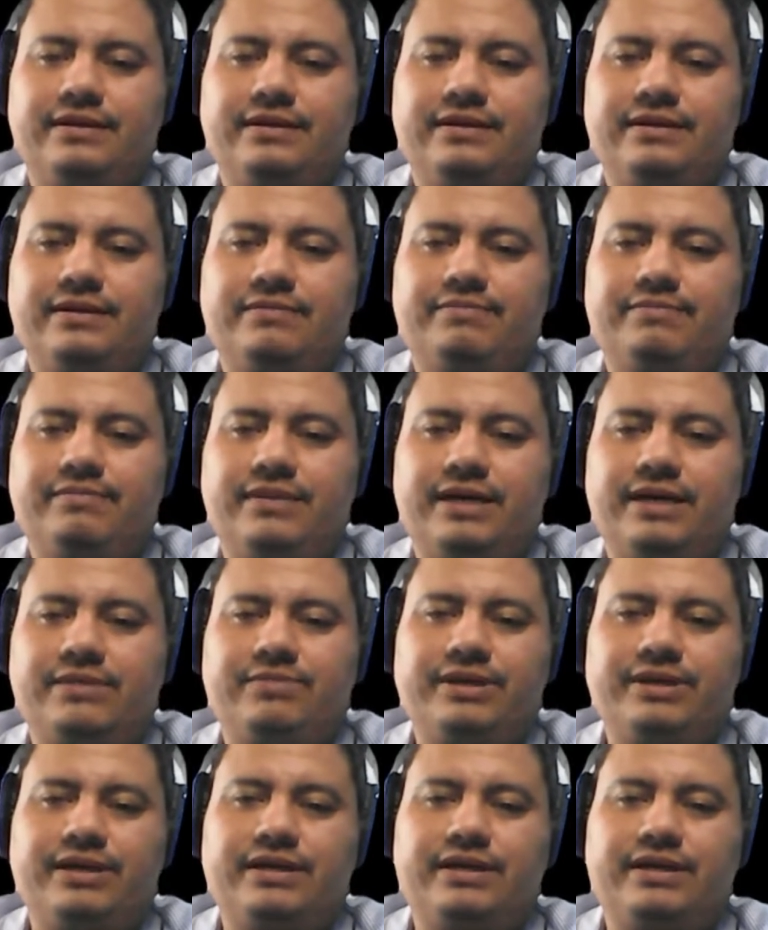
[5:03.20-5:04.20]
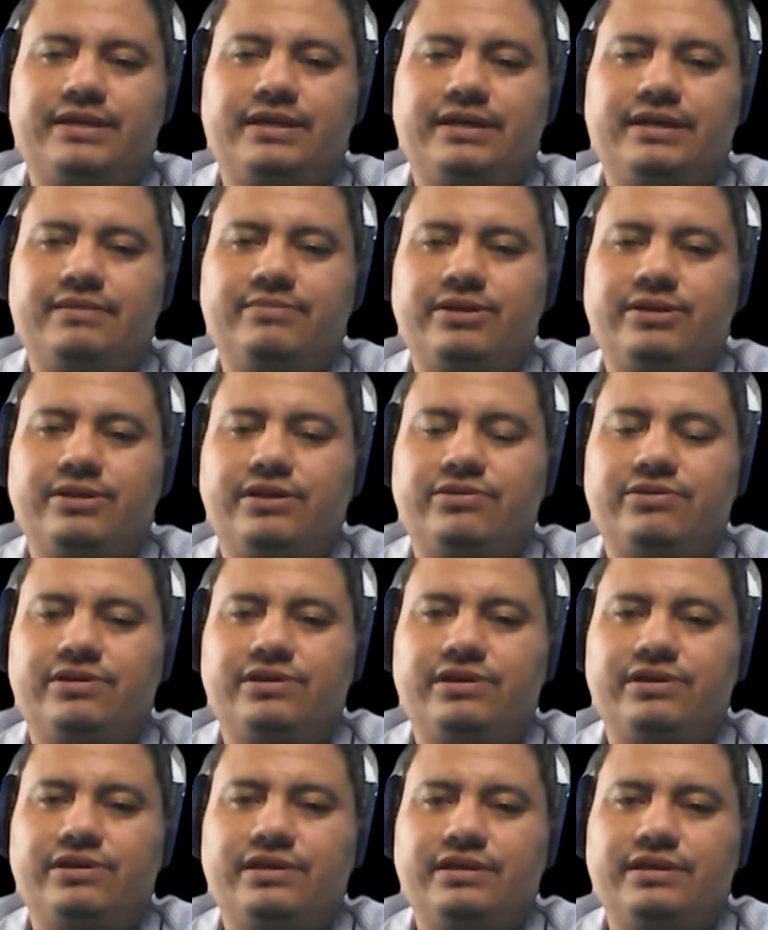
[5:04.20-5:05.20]
Eh, Marvin, ¿qué tal? Buenas
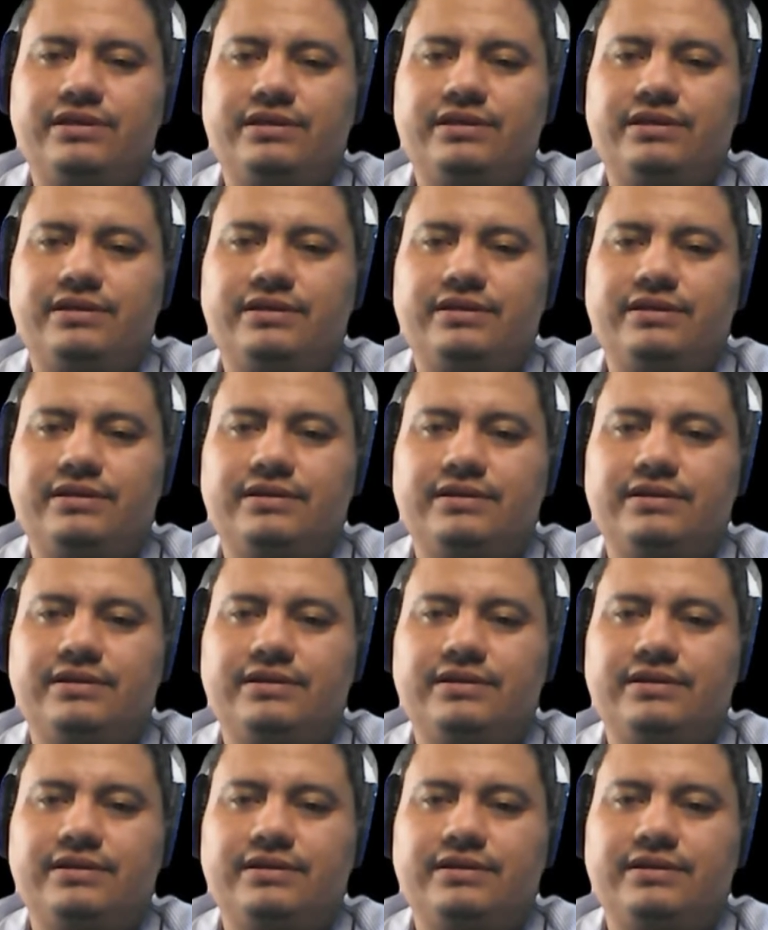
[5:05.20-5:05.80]
noches.